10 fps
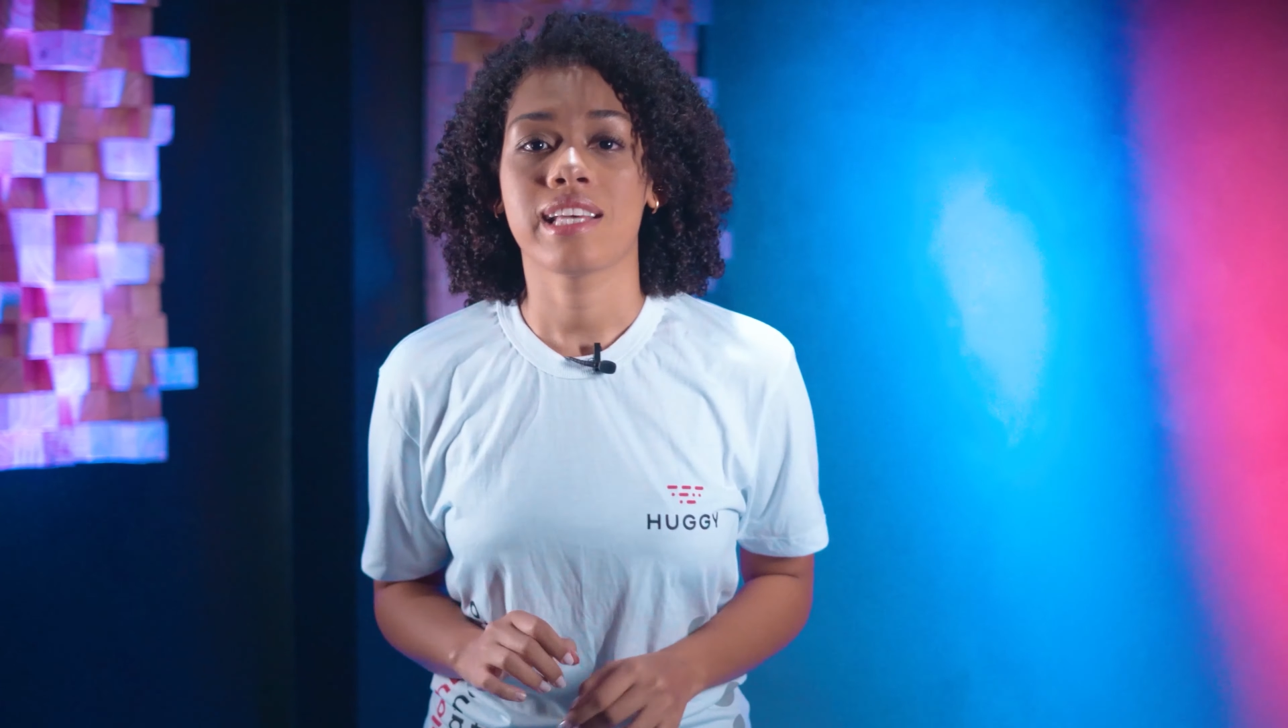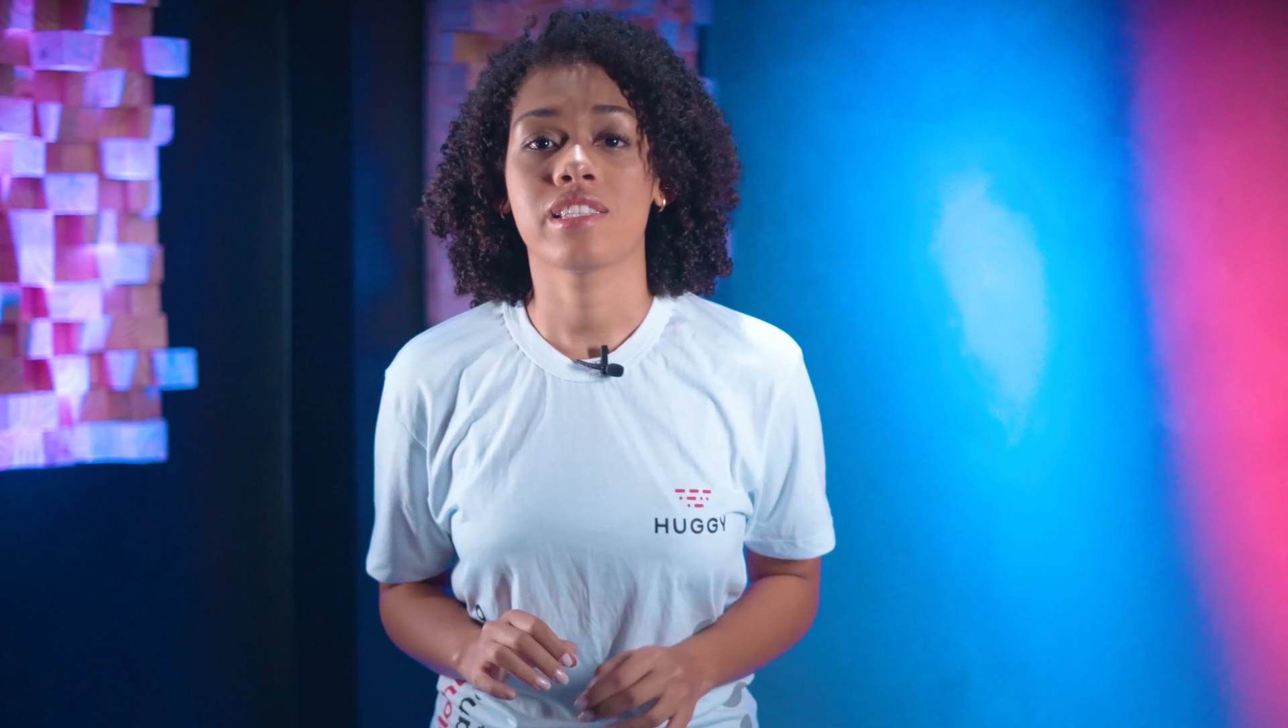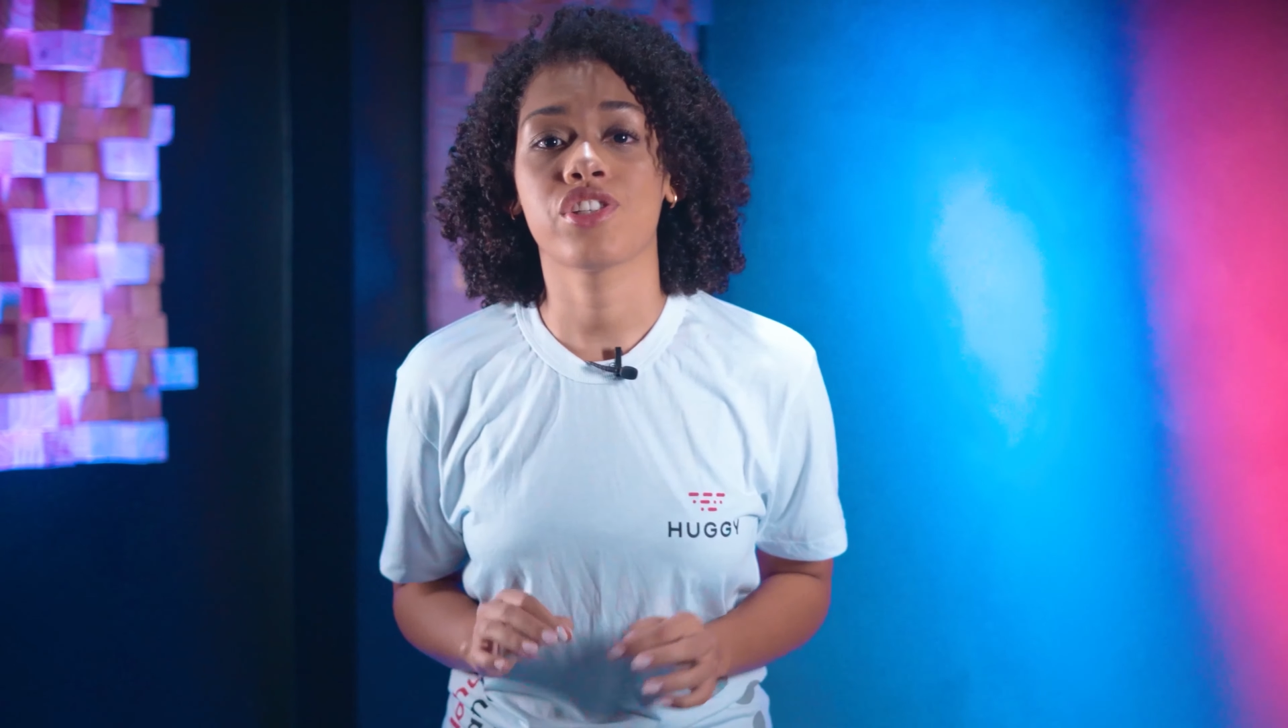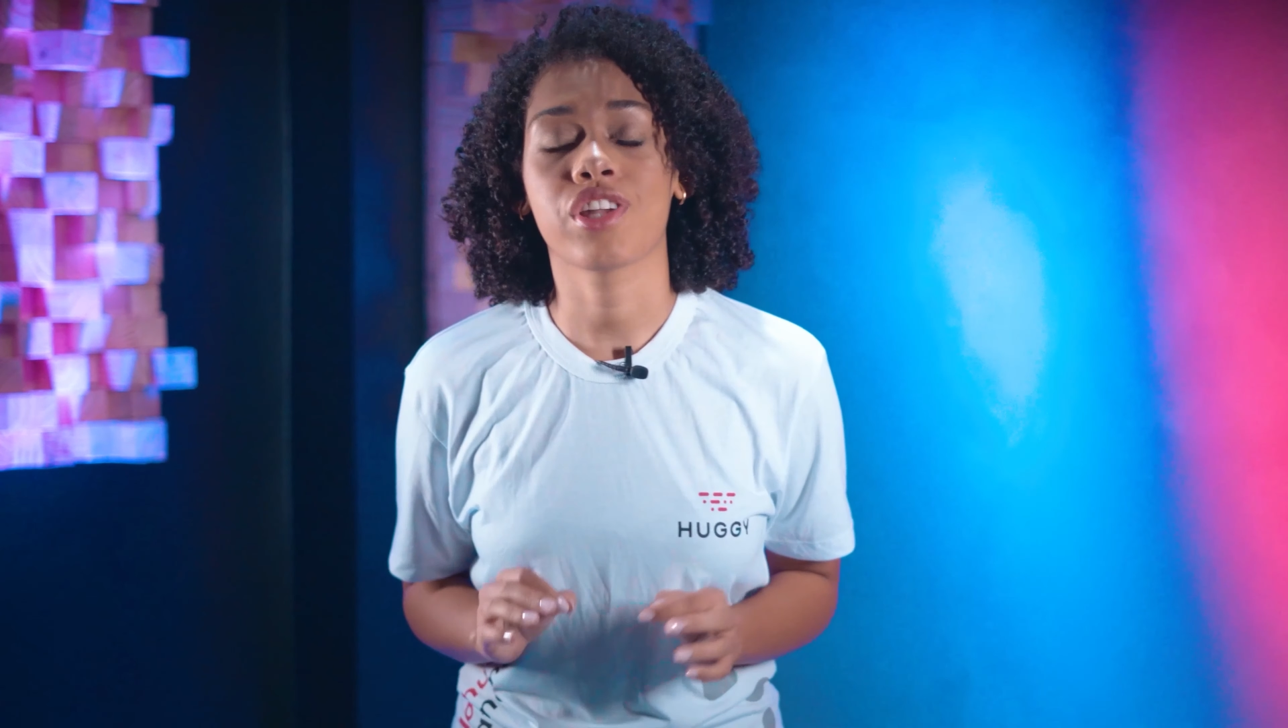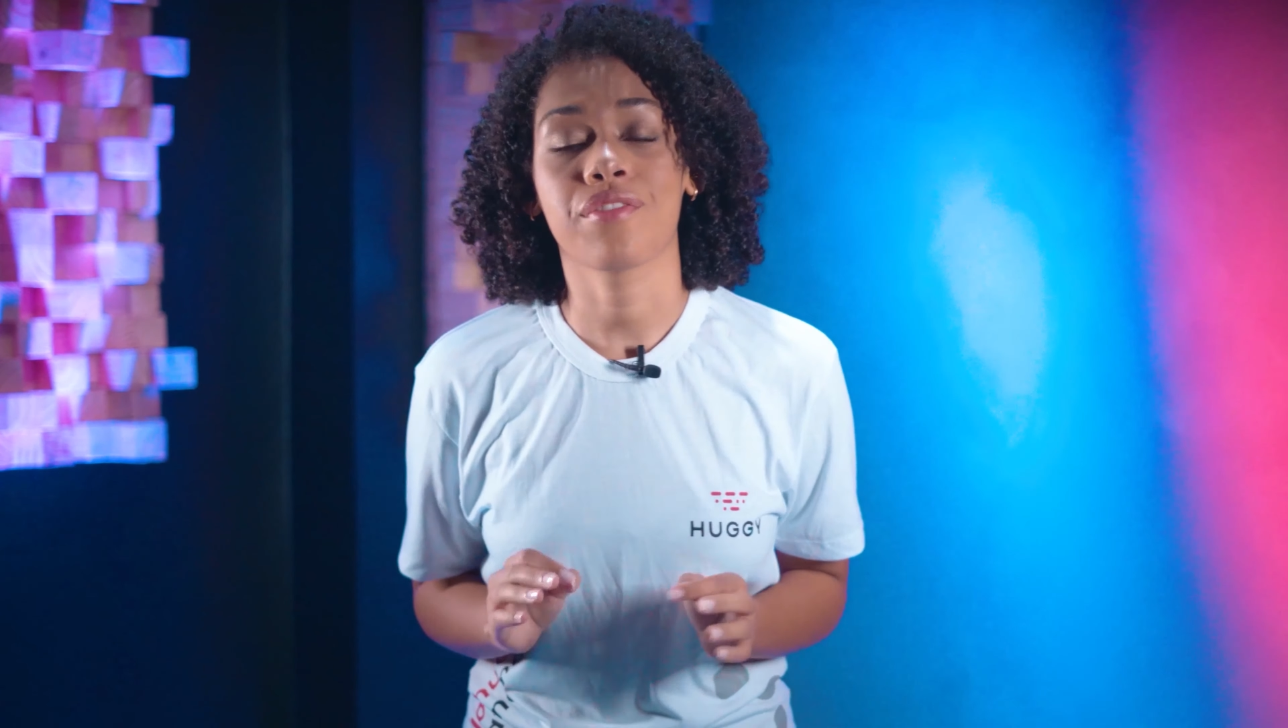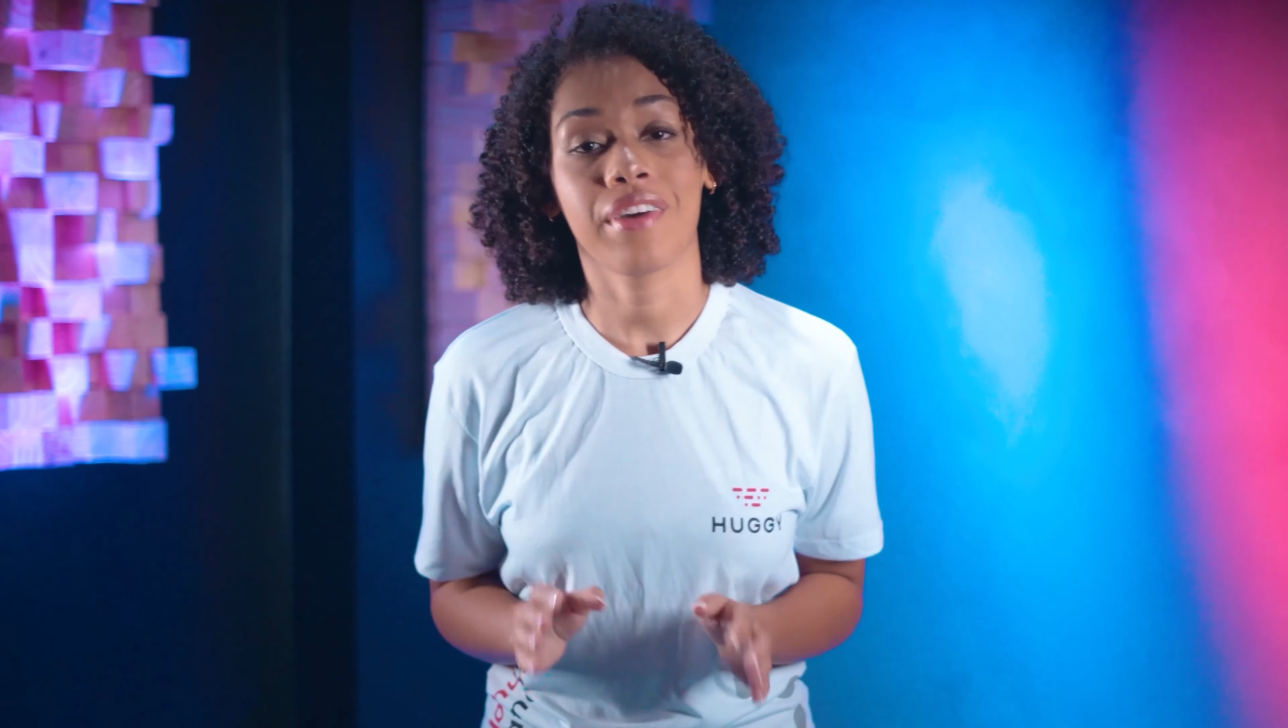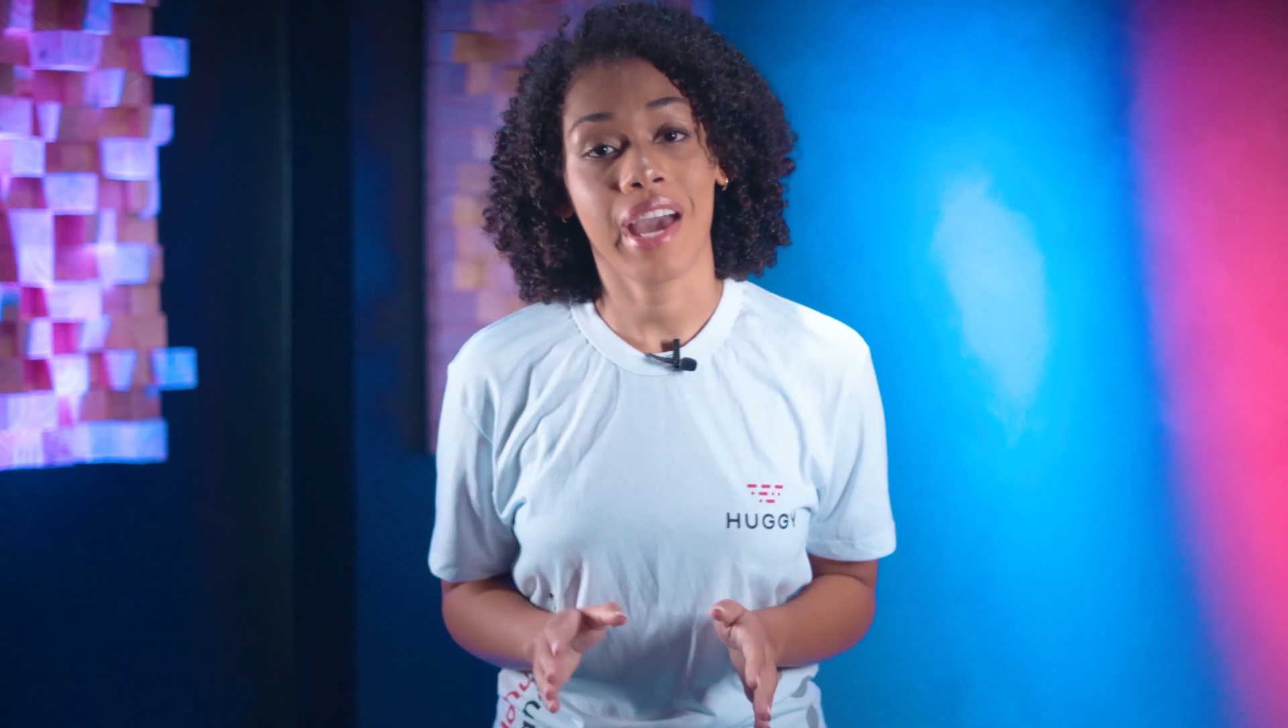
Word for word: Existem